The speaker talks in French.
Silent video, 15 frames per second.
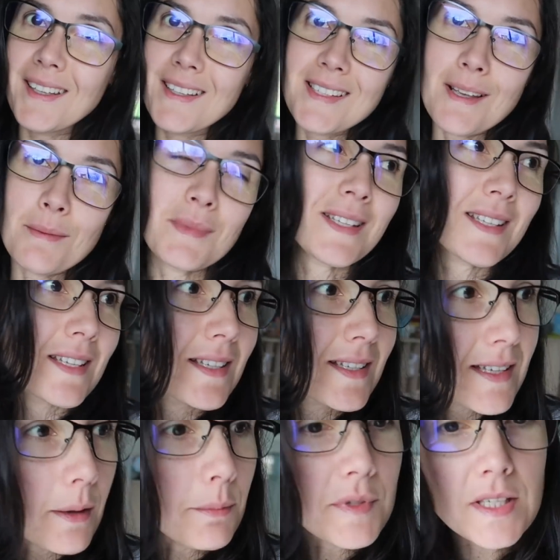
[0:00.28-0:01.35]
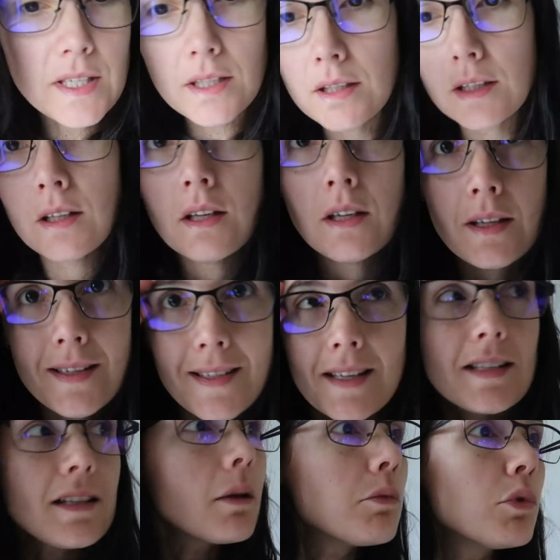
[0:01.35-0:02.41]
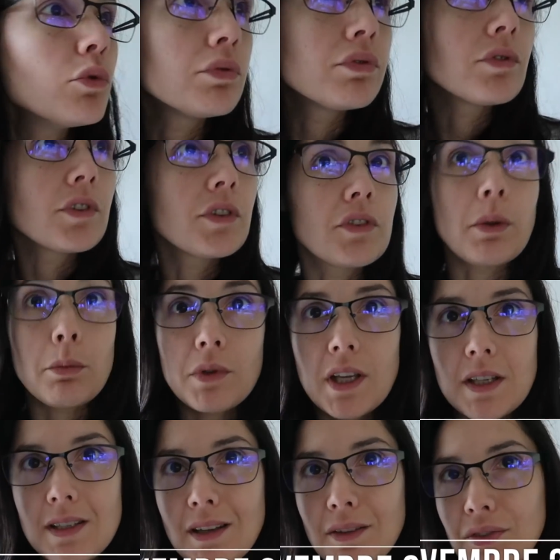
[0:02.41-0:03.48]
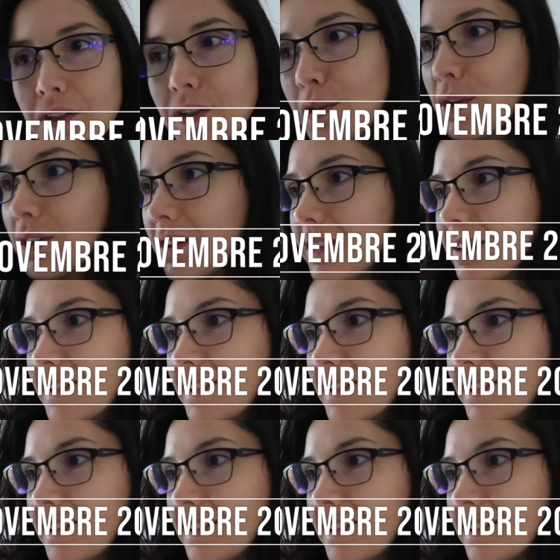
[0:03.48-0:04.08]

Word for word: les amis, c'est samedi. C'est ça Ouf, je vais me casser la figure.